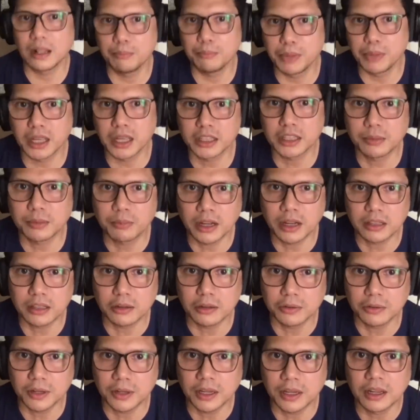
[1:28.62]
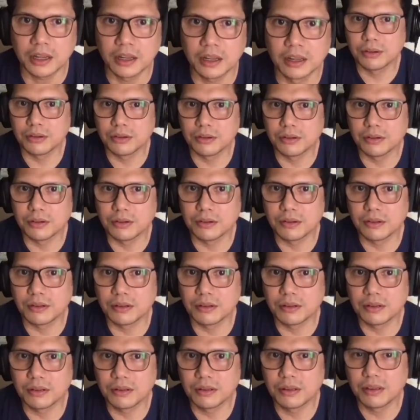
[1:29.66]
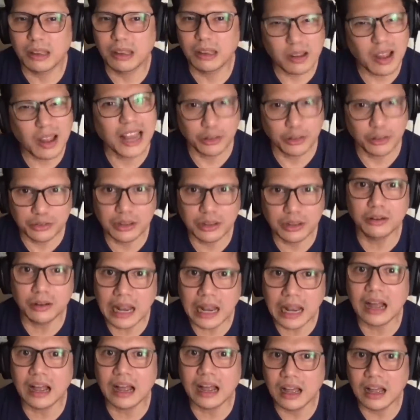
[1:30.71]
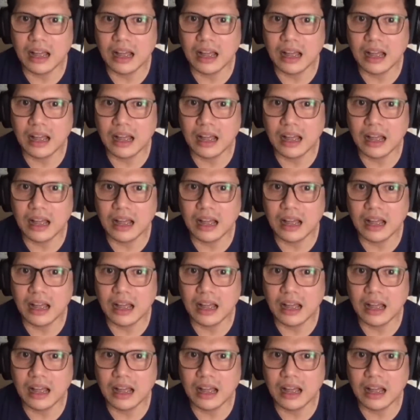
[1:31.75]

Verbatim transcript: I'll pick it up right away. So, eh, halos ganun lang.